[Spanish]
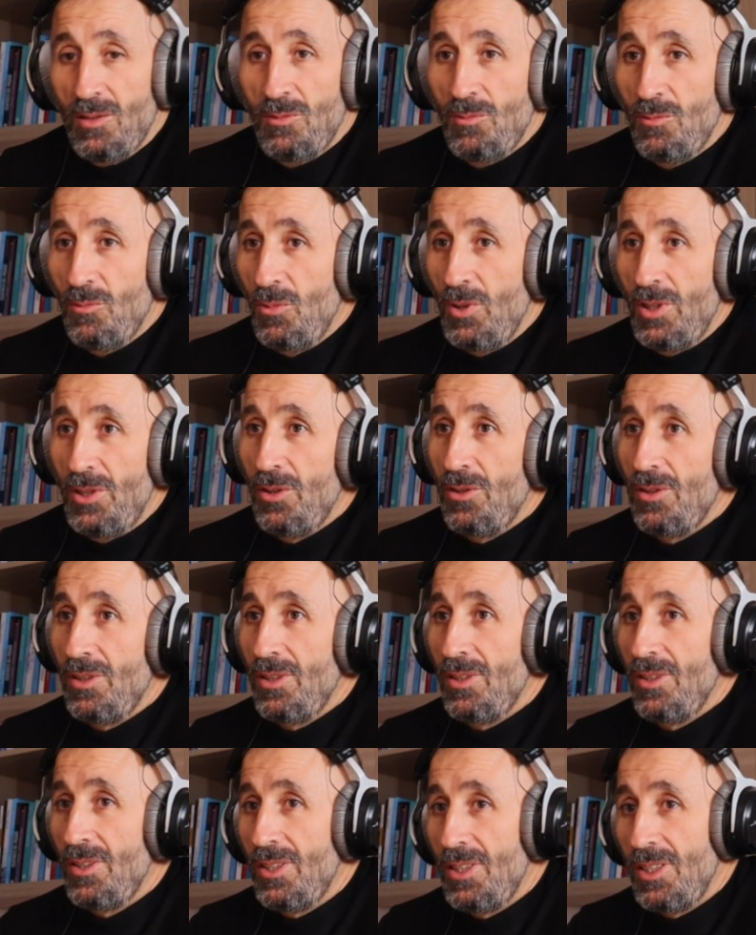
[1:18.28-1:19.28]
Bueno,
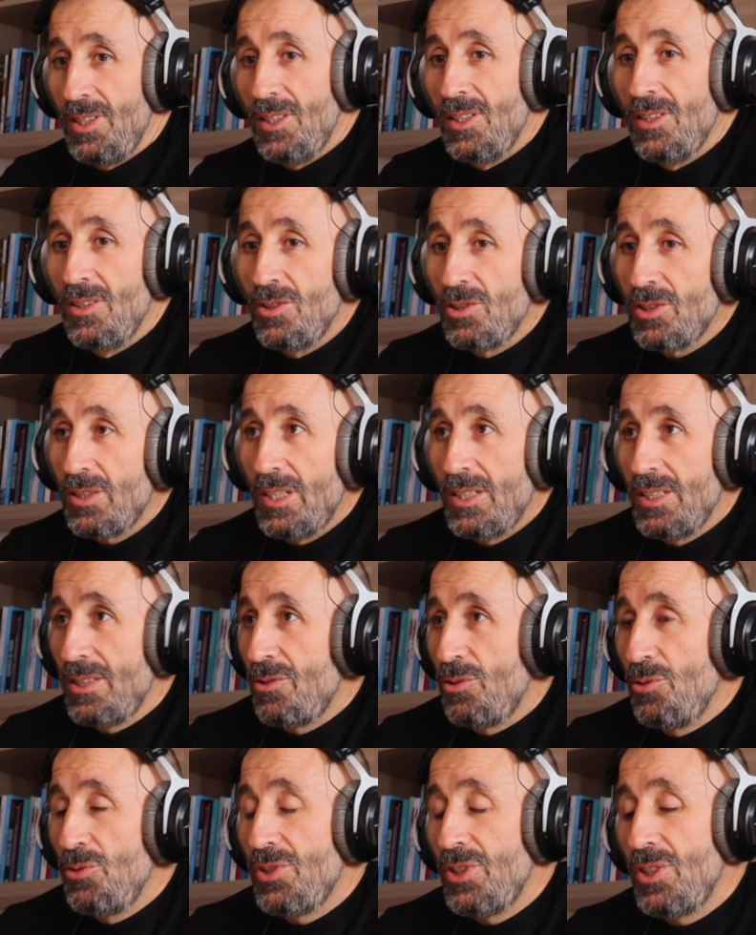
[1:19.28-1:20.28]
eh, Oscar es
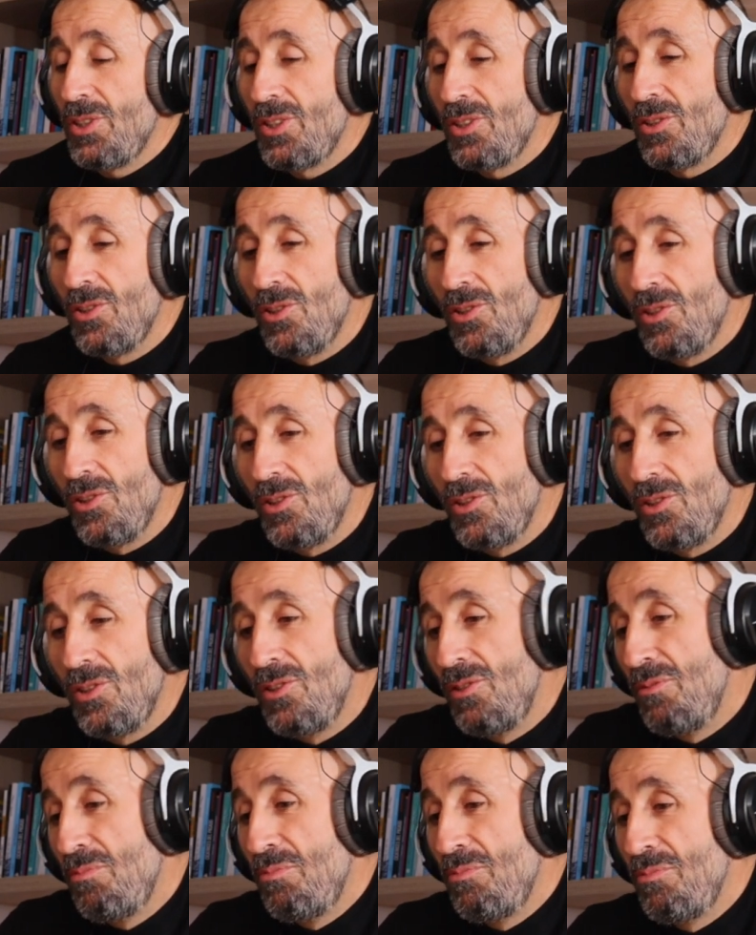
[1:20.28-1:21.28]
un chico
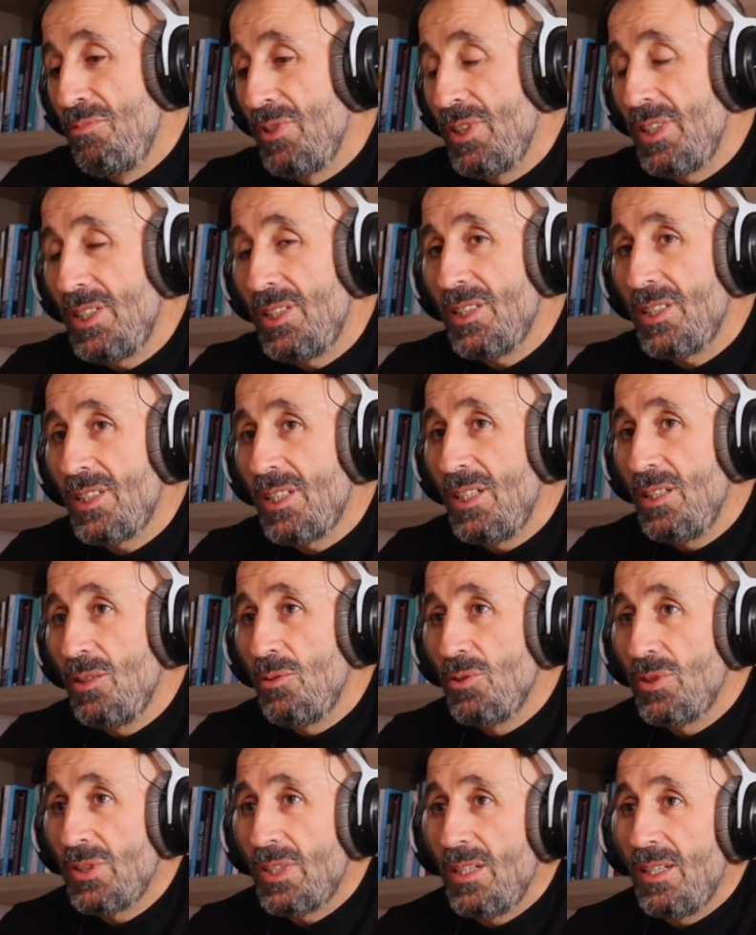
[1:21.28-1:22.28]
eh, que le
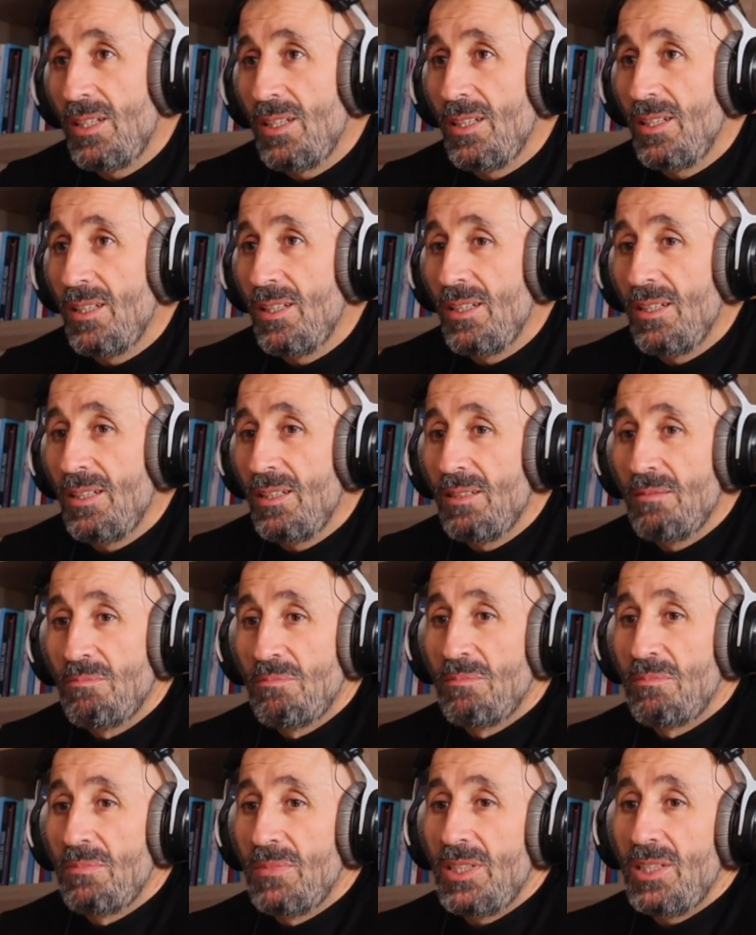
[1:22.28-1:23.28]
gusta
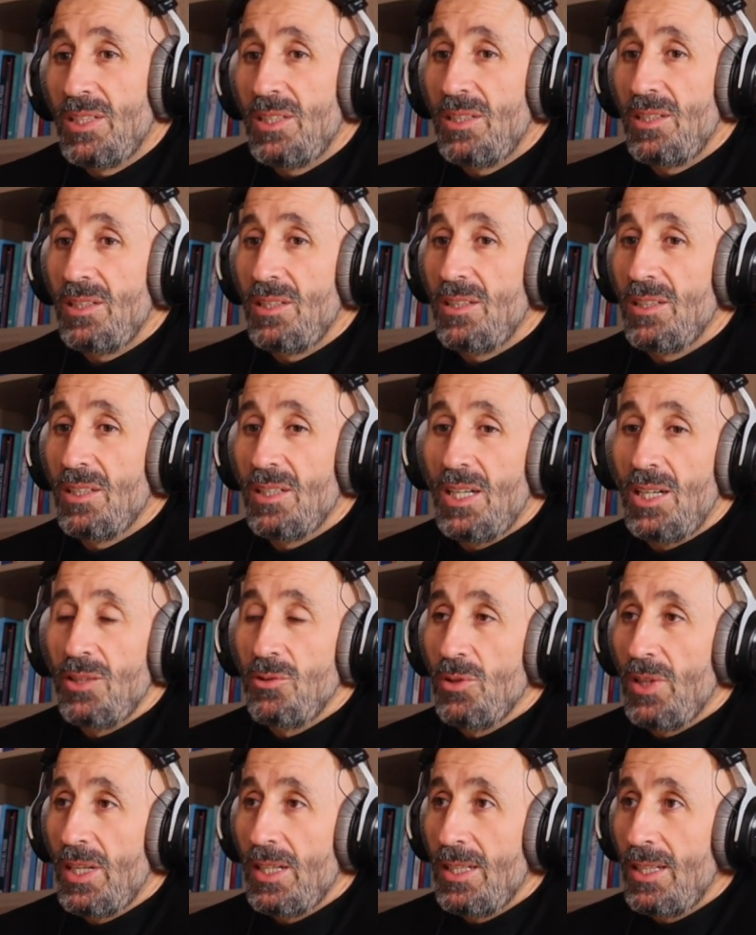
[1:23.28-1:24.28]
eh,
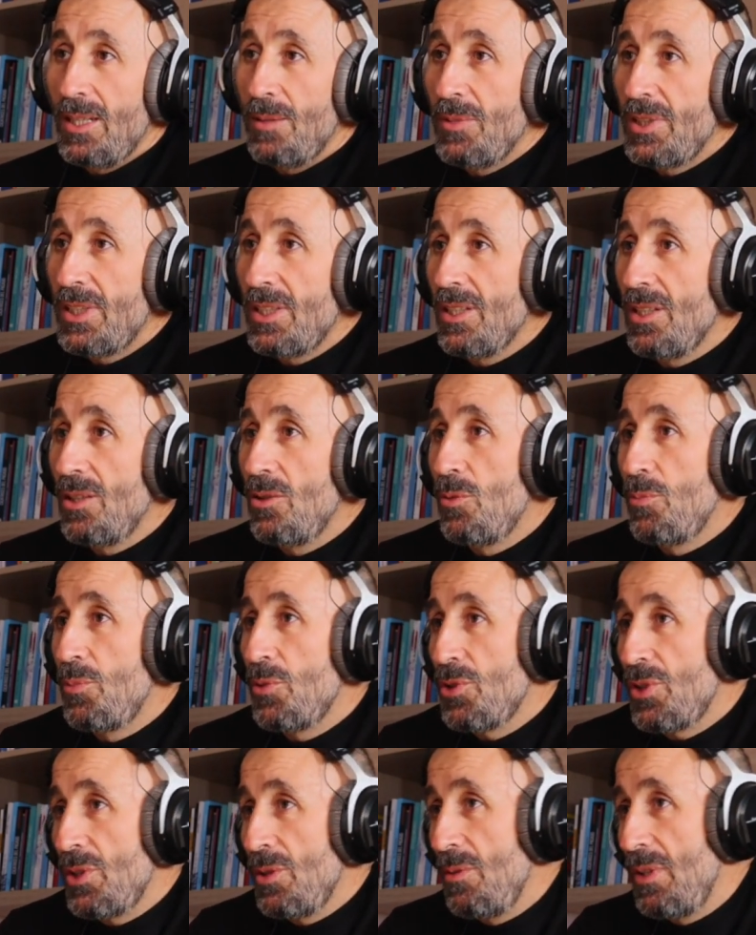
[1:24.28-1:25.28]
ayudar en la medida de lo
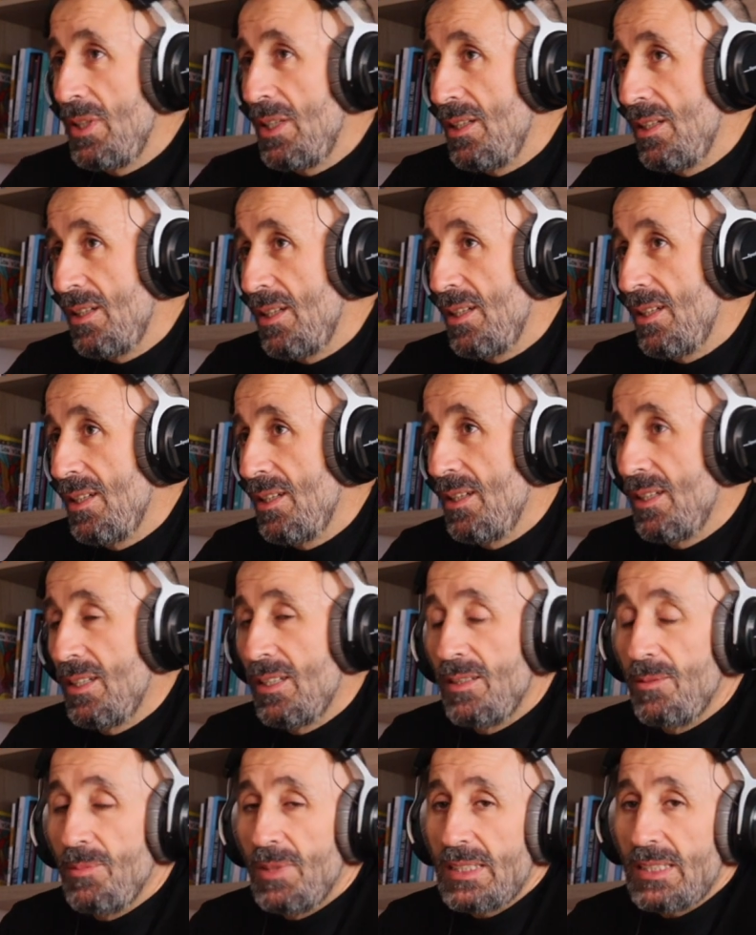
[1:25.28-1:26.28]
posible a
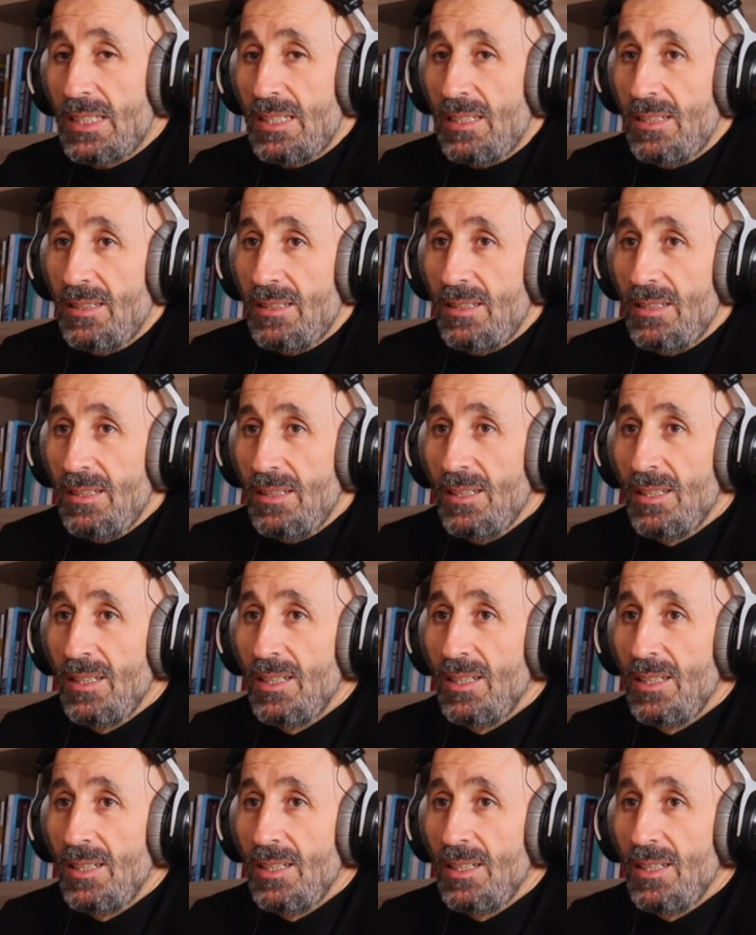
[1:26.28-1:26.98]
demás gente,